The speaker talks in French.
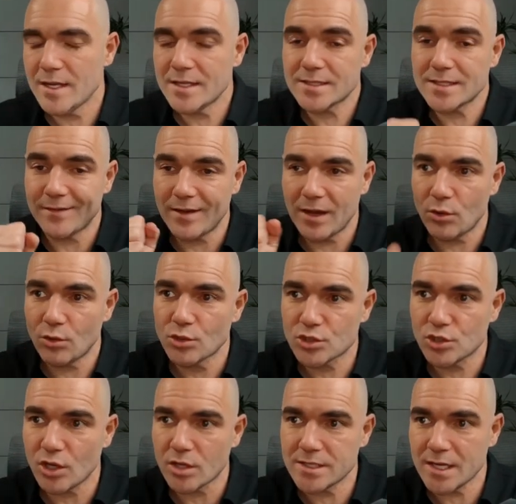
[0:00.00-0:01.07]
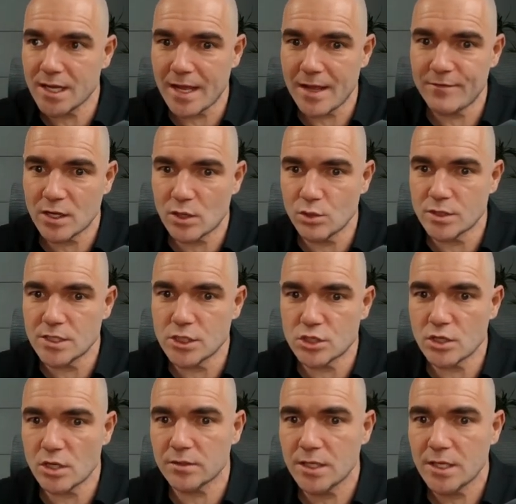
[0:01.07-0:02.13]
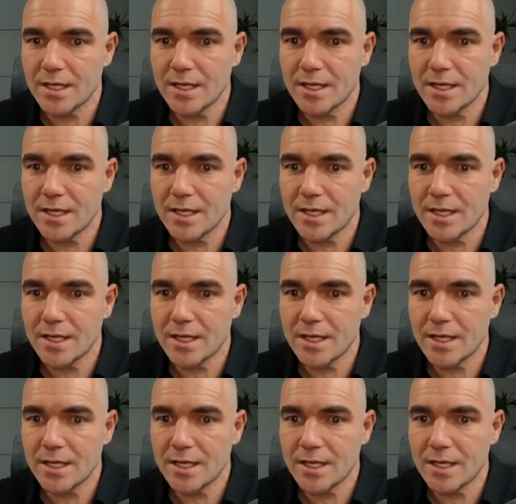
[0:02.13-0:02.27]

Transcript: ça va ressortir avec le t-shirt